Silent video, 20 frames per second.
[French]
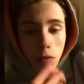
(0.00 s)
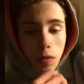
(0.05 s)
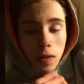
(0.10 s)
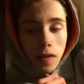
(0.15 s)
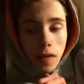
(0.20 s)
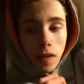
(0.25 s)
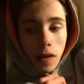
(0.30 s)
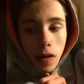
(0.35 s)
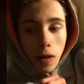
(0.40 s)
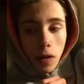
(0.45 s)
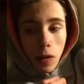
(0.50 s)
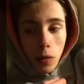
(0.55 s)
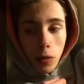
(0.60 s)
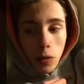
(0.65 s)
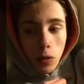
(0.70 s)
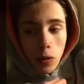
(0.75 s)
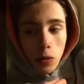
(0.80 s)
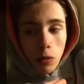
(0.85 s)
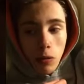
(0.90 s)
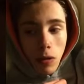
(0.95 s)
de suite
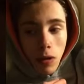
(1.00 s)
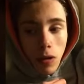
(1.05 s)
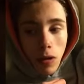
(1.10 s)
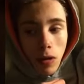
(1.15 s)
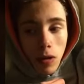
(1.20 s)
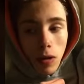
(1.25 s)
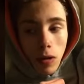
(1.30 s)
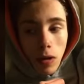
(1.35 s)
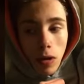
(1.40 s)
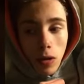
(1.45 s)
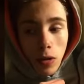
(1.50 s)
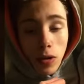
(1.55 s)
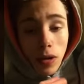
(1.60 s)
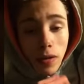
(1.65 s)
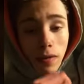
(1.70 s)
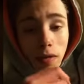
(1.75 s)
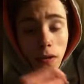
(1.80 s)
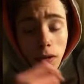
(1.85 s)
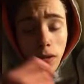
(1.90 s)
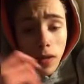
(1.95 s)
où je vois,
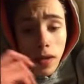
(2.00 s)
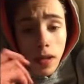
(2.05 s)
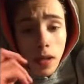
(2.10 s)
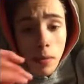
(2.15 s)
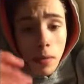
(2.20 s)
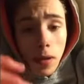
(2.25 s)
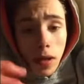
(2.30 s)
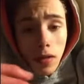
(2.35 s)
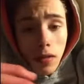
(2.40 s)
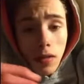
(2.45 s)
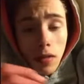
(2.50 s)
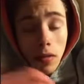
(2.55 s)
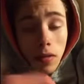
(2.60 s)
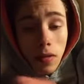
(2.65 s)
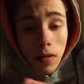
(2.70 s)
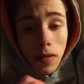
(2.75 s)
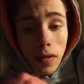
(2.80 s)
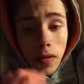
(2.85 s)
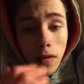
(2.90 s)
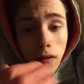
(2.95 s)
j'invite des
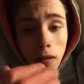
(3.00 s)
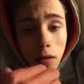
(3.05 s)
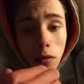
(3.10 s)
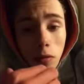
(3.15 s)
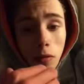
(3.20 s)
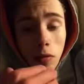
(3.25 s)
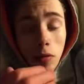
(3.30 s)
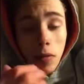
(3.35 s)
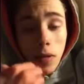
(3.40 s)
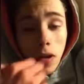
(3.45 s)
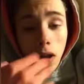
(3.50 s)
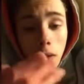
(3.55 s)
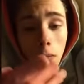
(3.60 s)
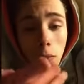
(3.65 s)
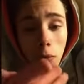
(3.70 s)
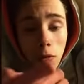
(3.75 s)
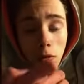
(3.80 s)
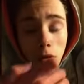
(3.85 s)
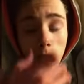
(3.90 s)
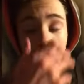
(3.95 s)
personnes, des inconnus à
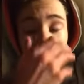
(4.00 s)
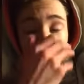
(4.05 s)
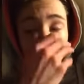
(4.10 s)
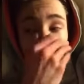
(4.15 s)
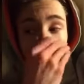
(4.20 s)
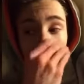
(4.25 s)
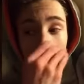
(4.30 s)
manger,